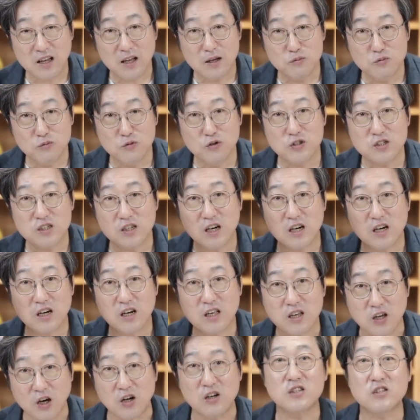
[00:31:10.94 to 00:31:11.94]
무엇인가를
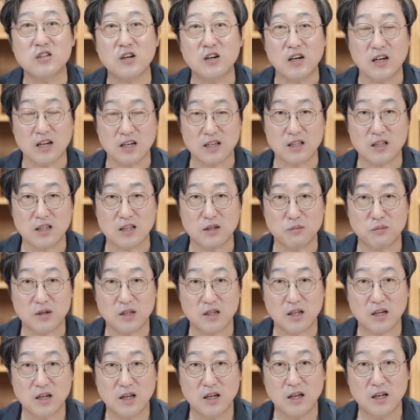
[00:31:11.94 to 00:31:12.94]
결정하게
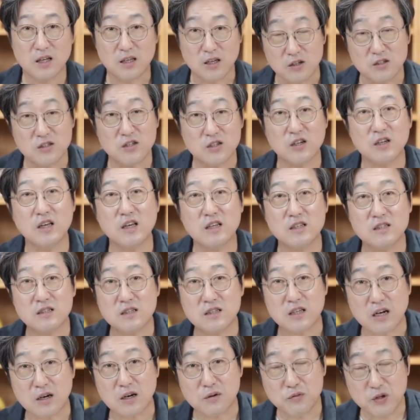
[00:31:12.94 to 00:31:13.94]
됩니다. 결정에 의해서
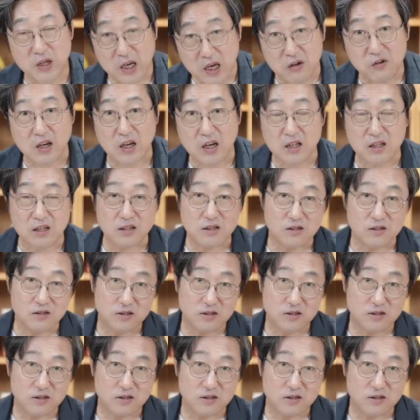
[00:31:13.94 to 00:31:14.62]
사람은 행위하는 거예요.